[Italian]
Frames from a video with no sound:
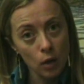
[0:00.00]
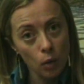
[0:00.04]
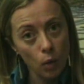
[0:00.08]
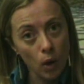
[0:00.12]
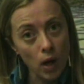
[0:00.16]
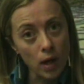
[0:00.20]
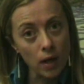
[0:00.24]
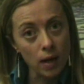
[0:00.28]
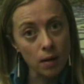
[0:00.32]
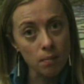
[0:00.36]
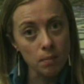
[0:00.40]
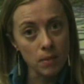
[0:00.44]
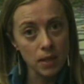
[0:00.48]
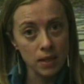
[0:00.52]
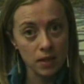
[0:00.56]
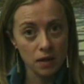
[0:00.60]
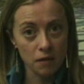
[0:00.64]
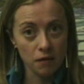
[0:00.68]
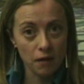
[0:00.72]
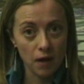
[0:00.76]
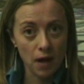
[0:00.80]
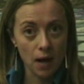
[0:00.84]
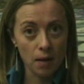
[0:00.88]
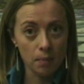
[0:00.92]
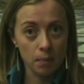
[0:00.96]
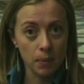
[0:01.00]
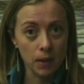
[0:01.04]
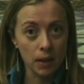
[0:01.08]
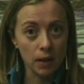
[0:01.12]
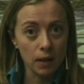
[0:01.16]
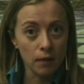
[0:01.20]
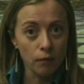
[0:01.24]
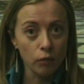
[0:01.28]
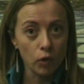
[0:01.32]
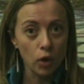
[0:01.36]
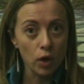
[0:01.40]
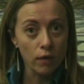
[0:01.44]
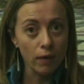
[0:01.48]
qualche mese fa perché
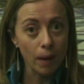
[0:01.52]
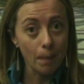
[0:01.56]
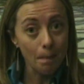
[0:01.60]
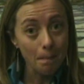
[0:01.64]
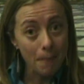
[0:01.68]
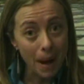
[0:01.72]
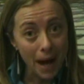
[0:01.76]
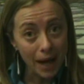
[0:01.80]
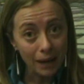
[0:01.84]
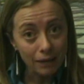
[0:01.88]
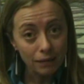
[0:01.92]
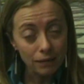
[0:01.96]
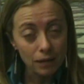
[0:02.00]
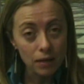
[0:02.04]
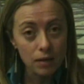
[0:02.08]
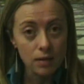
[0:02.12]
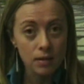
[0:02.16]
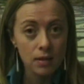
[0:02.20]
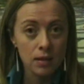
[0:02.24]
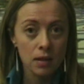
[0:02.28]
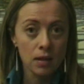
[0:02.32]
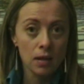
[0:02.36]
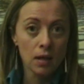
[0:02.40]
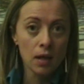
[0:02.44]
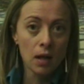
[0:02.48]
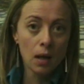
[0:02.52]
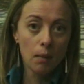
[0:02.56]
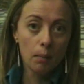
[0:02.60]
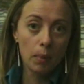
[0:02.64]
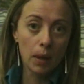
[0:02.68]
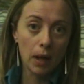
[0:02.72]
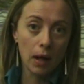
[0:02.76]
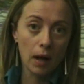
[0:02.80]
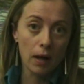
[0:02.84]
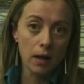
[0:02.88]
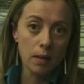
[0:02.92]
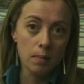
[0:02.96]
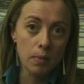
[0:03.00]
voleva battersi per
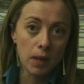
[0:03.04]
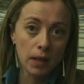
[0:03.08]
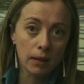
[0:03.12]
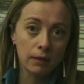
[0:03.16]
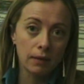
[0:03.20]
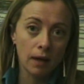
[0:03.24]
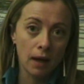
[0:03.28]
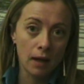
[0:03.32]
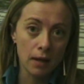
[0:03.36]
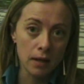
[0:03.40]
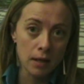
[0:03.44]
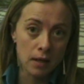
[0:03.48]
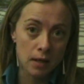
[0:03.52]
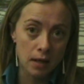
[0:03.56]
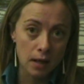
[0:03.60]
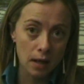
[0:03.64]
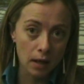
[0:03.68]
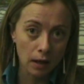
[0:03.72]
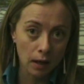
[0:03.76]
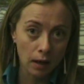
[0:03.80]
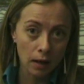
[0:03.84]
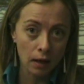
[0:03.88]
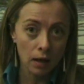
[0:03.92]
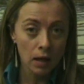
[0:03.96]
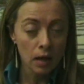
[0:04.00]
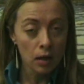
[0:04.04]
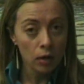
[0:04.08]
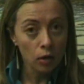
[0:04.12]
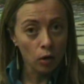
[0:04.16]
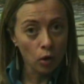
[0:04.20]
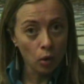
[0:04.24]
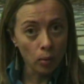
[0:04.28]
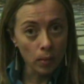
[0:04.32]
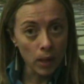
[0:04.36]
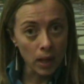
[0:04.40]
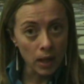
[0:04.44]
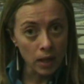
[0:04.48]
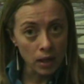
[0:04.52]
la libertà in Iran,
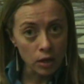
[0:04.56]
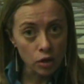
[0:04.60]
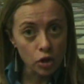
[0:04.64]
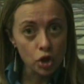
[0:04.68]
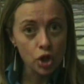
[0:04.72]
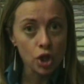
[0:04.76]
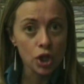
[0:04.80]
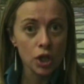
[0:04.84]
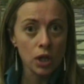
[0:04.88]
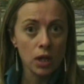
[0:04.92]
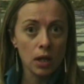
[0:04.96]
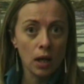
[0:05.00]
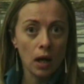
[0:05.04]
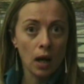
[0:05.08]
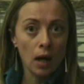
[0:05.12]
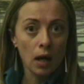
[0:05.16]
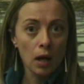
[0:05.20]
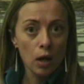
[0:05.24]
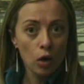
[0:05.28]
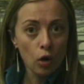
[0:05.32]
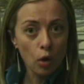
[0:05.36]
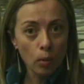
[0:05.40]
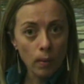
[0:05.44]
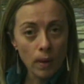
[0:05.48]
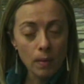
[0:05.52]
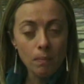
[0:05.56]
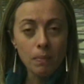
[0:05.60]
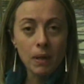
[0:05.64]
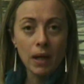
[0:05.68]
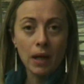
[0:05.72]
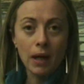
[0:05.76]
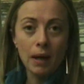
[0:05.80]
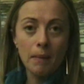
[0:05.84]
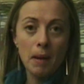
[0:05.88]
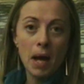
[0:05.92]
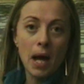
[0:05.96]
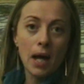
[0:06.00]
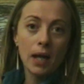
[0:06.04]
come in Cina, come in
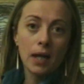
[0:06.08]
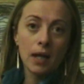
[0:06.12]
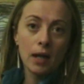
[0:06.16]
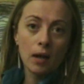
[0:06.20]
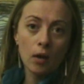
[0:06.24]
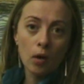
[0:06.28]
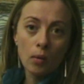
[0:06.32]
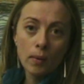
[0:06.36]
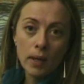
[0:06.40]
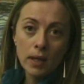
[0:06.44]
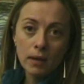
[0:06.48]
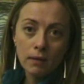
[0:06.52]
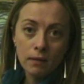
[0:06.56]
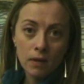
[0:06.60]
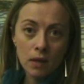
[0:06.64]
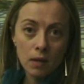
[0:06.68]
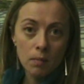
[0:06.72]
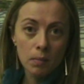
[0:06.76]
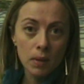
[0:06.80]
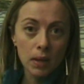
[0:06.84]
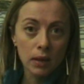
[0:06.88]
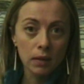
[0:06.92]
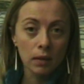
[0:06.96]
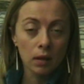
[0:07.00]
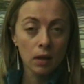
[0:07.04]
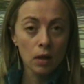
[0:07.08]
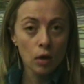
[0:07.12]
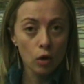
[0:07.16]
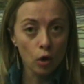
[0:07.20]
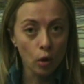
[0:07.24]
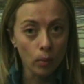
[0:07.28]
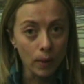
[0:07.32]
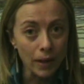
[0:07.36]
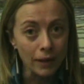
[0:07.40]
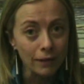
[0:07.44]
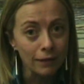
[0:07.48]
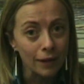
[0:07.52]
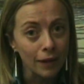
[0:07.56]
Birmania, come in Tibet
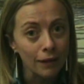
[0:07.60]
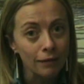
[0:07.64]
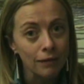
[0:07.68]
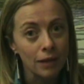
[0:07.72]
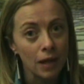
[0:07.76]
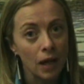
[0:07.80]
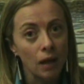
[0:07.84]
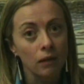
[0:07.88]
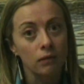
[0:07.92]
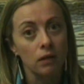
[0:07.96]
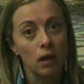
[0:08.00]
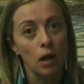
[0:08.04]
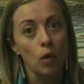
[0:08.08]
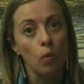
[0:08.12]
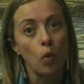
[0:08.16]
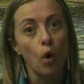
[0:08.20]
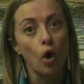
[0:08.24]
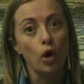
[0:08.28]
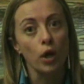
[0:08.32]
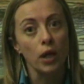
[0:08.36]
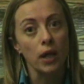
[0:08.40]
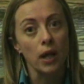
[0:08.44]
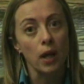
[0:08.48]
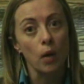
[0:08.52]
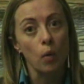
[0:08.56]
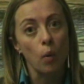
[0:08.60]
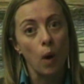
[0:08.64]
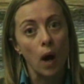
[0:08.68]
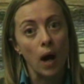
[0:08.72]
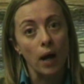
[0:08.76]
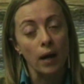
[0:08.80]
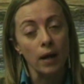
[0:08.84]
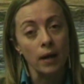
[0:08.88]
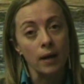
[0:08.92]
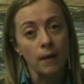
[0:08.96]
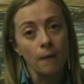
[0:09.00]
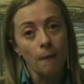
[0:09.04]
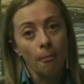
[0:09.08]
come in tanti altri luoghi nei
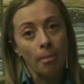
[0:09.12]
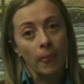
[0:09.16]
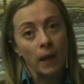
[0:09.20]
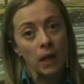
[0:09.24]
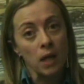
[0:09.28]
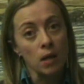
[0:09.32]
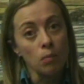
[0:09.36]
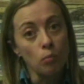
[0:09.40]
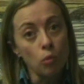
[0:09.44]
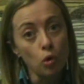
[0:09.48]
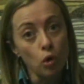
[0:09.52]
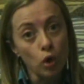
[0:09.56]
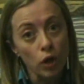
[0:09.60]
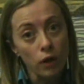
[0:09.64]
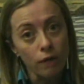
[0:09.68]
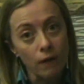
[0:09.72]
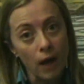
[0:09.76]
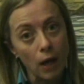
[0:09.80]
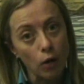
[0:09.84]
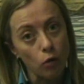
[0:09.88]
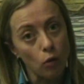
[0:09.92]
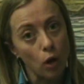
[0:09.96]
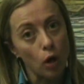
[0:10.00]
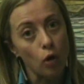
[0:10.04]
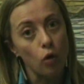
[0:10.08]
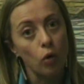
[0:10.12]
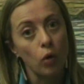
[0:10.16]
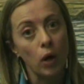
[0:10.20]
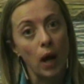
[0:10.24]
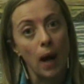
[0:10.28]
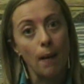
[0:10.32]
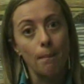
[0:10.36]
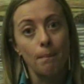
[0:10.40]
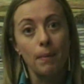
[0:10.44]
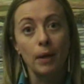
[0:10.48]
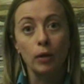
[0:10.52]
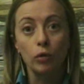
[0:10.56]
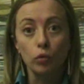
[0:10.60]
quali i muri vanno ancora
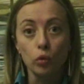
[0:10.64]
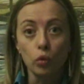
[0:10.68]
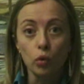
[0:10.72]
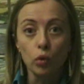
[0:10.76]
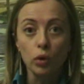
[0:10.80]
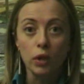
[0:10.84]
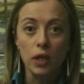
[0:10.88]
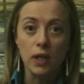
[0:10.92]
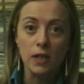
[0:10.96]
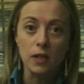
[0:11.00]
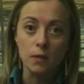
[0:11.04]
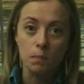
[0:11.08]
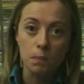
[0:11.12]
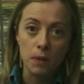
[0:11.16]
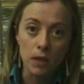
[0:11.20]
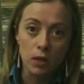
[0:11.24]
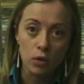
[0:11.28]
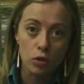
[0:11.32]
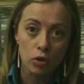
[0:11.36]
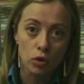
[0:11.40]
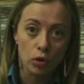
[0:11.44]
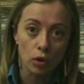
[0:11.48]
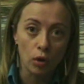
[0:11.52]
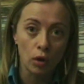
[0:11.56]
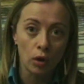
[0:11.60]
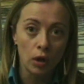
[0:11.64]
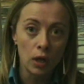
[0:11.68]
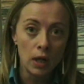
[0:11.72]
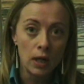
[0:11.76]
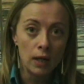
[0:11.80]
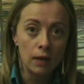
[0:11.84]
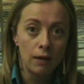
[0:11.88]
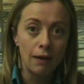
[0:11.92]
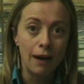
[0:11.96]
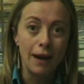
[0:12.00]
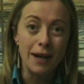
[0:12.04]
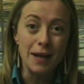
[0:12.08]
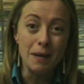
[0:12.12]
abbattuti e spesso
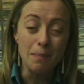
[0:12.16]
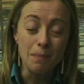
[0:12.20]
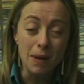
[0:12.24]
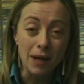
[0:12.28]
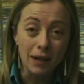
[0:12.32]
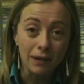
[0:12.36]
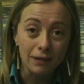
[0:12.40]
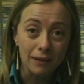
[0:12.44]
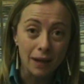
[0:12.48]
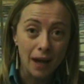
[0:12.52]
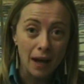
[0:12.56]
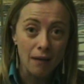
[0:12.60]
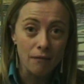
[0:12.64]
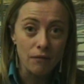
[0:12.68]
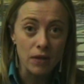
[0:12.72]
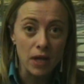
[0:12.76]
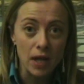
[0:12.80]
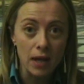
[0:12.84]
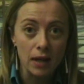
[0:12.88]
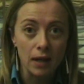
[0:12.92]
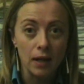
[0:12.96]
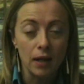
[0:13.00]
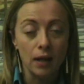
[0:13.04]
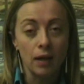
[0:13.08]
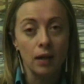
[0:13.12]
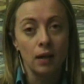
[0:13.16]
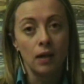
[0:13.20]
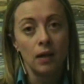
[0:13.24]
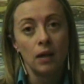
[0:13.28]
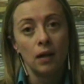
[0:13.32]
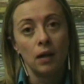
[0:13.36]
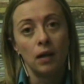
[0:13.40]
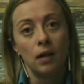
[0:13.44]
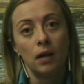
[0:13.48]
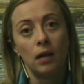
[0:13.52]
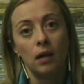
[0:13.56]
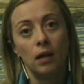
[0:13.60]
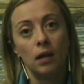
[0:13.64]
la libertà viene, eh,
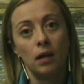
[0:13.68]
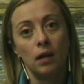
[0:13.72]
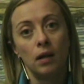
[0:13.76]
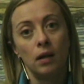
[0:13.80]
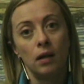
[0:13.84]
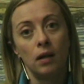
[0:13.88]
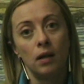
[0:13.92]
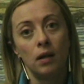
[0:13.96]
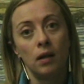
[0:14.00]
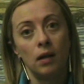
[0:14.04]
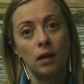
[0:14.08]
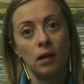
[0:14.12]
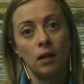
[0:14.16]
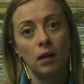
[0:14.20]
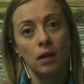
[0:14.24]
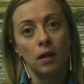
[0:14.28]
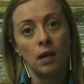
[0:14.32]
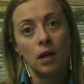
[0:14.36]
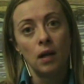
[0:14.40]
eh,